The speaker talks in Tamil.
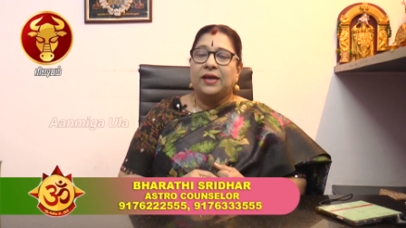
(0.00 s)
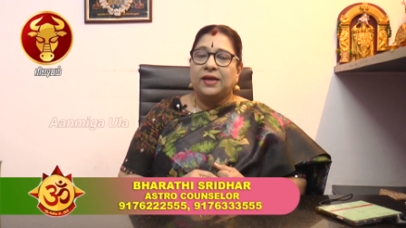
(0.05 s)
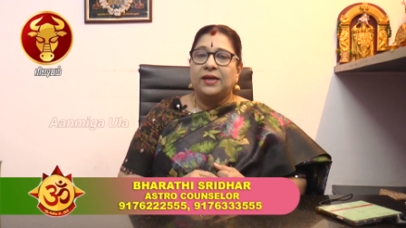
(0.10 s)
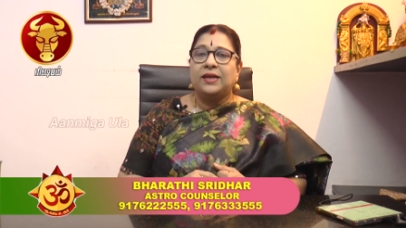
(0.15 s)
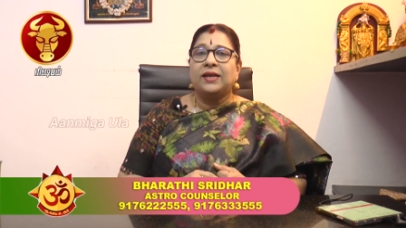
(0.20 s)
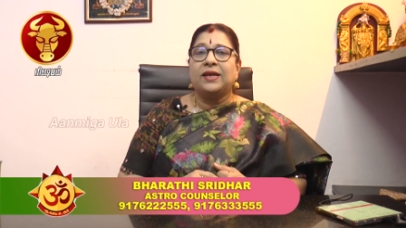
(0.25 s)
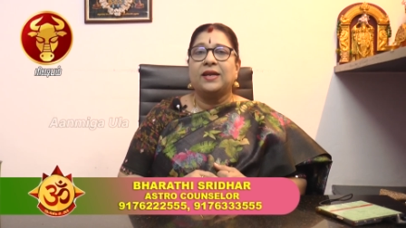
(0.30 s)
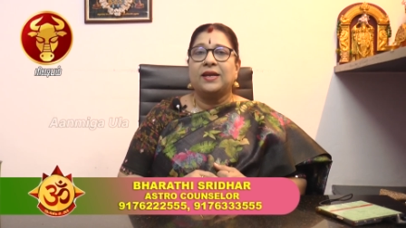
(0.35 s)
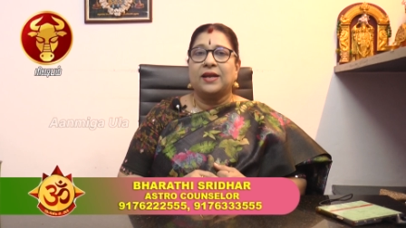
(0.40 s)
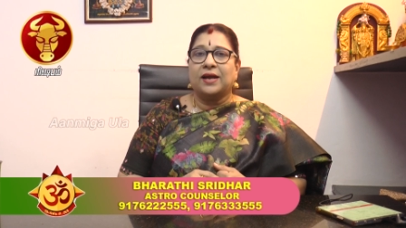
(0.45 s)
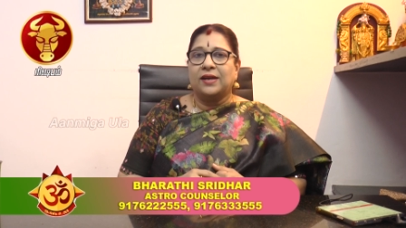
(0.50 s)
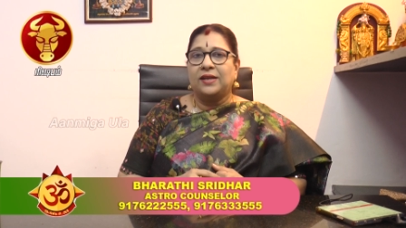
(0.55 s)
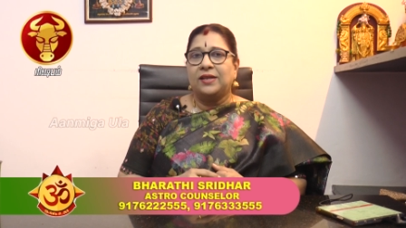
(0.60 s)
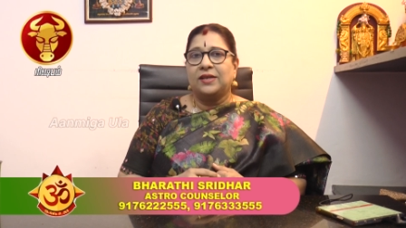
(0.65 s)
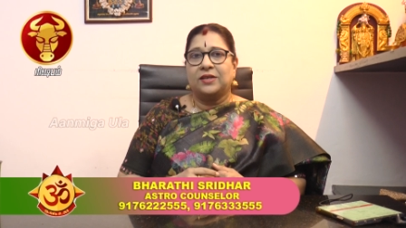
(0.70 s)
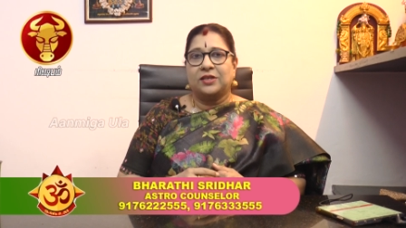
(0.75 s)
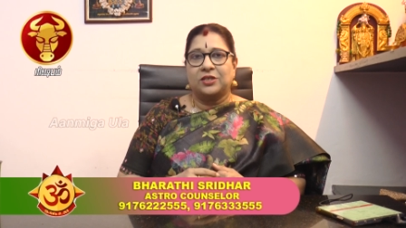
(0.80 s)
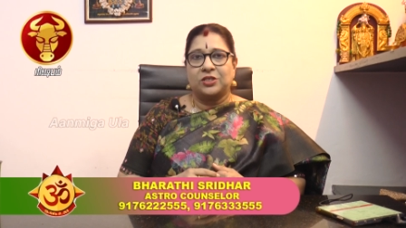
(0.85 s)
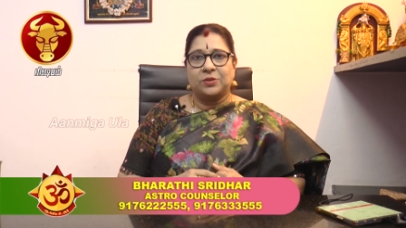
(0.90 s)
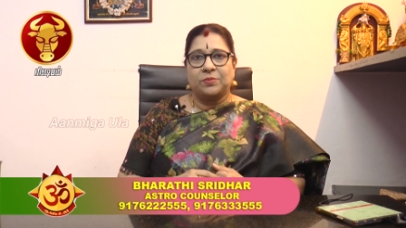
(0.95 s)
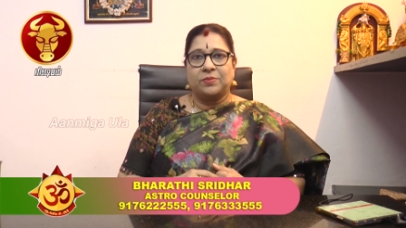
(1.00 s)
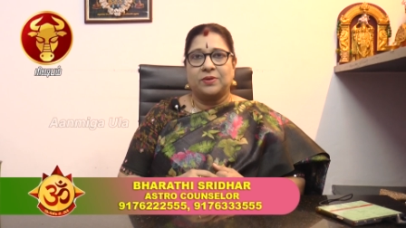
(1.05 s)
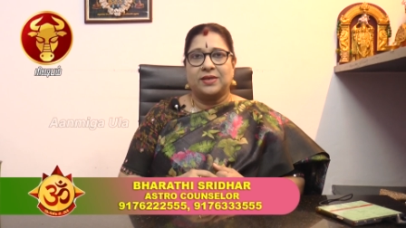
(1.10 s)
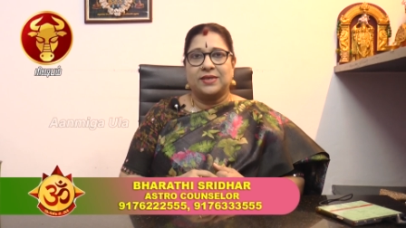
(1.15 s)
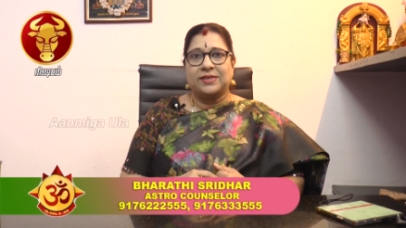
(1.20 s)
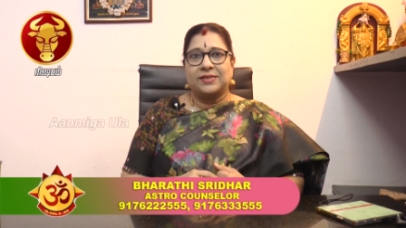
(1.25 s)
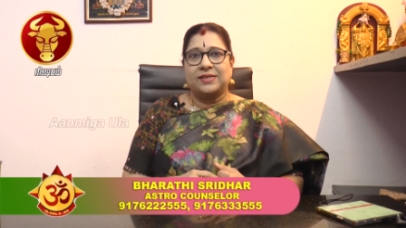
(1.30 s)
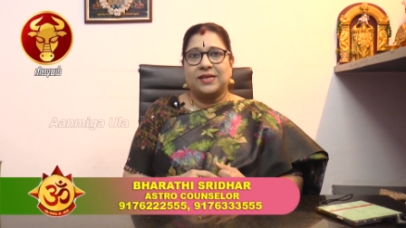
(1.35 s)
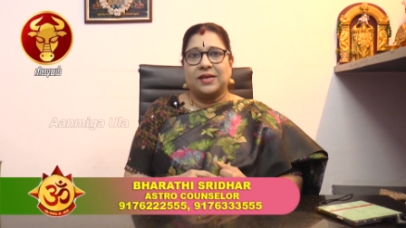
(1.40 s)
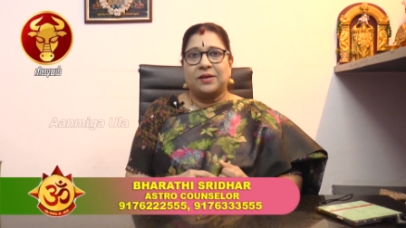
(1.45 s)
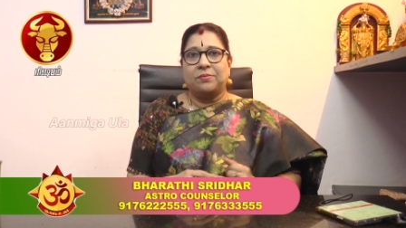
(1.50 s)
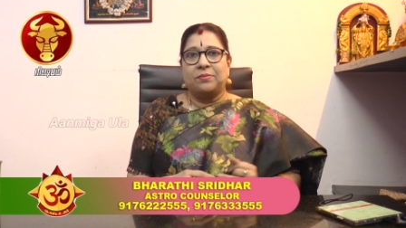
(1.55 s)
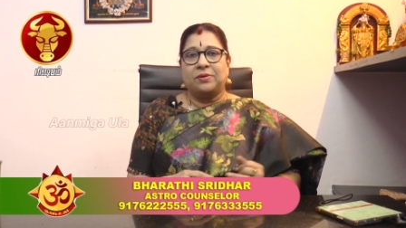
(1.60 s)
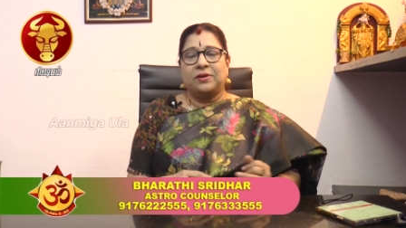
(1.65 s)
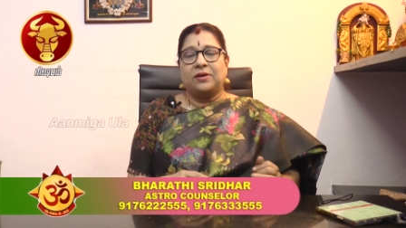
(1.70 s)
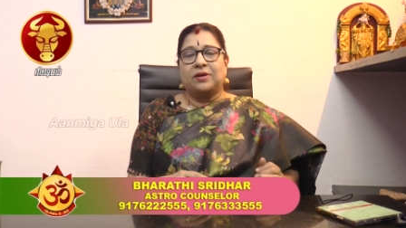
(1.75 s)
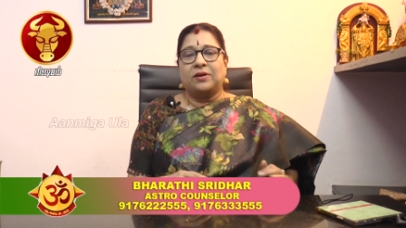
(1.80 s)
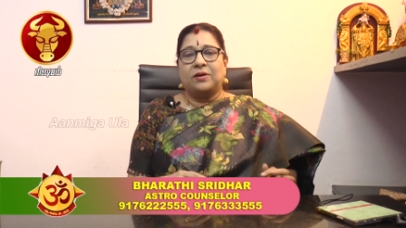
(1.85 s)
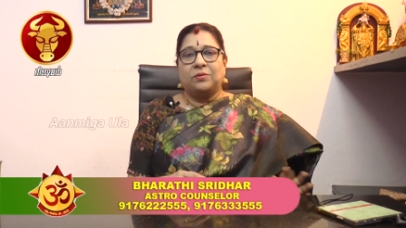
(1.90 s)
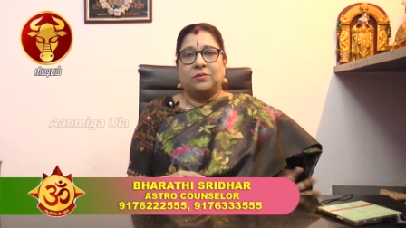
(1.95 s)
இன்றைய நாளில் ரிஷபராசி
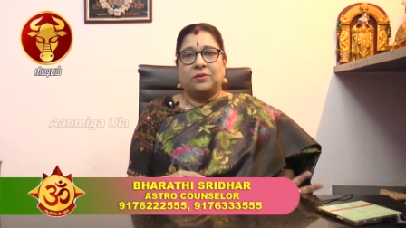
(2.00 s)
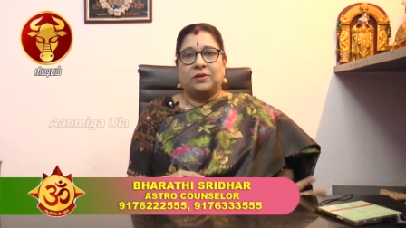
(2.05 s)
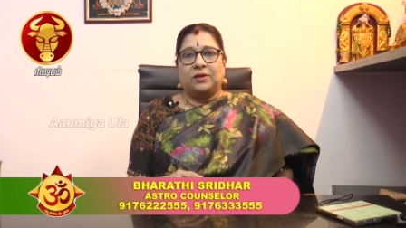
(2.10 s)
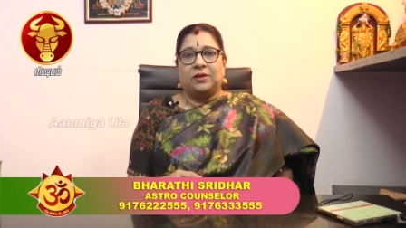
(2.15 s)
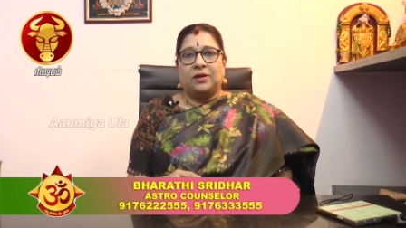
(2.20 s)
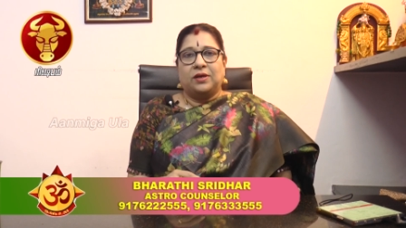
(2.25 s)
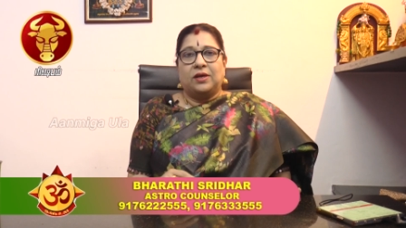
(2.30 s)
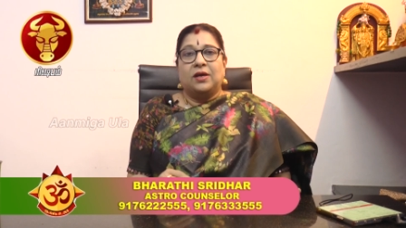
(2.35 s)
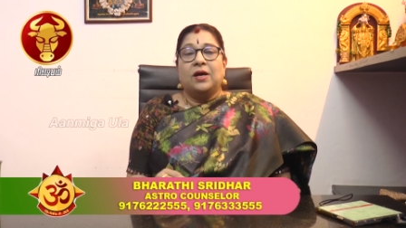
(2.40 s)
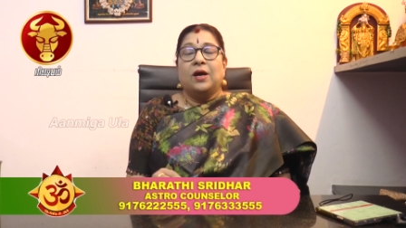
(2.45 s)
அன்பர்கள் வந்து